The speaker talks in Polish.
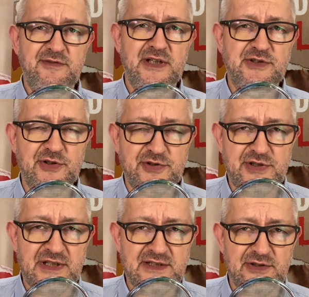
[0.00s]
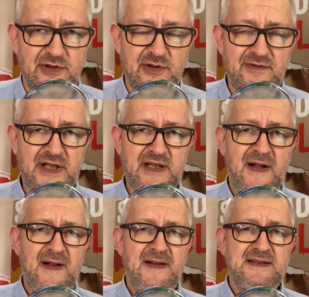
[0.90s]
większości na cokolwiek,
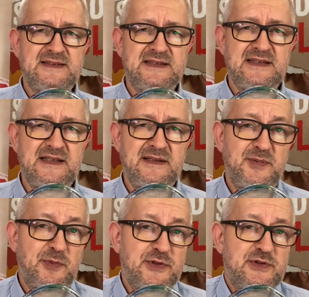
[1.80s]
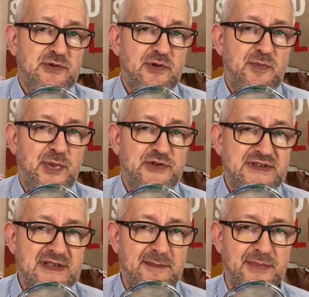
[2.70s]
z po prostu
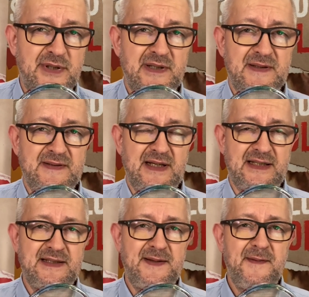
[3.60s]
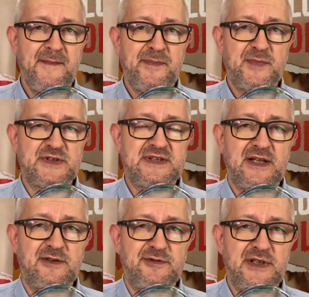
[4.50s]
podstęp e, taki
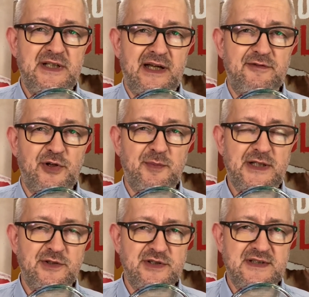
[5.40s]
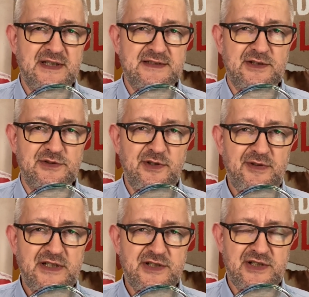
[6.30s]
postanowili reformatorzy
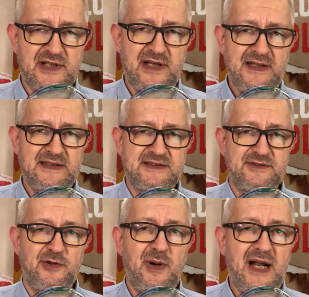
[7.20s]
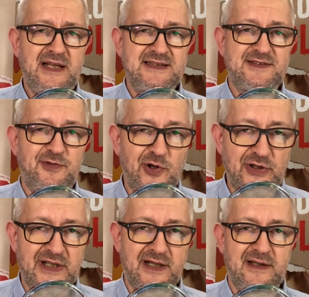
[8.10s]
zastosować, że zwołali
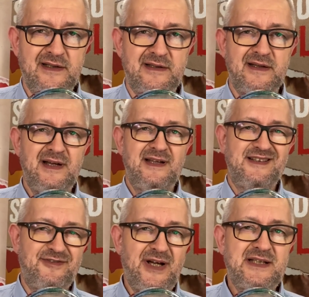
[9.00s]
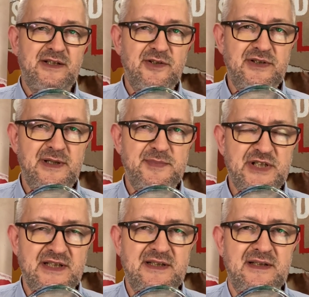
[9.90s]
swoich y, dwa tygodnie
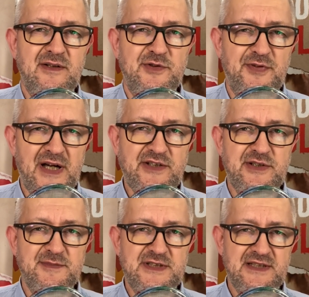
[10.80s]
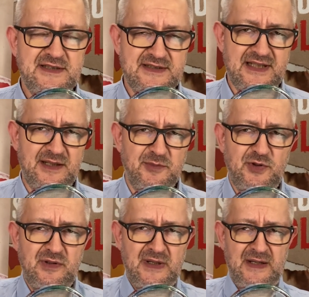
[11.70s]
przed otwarciem sesji Sejmu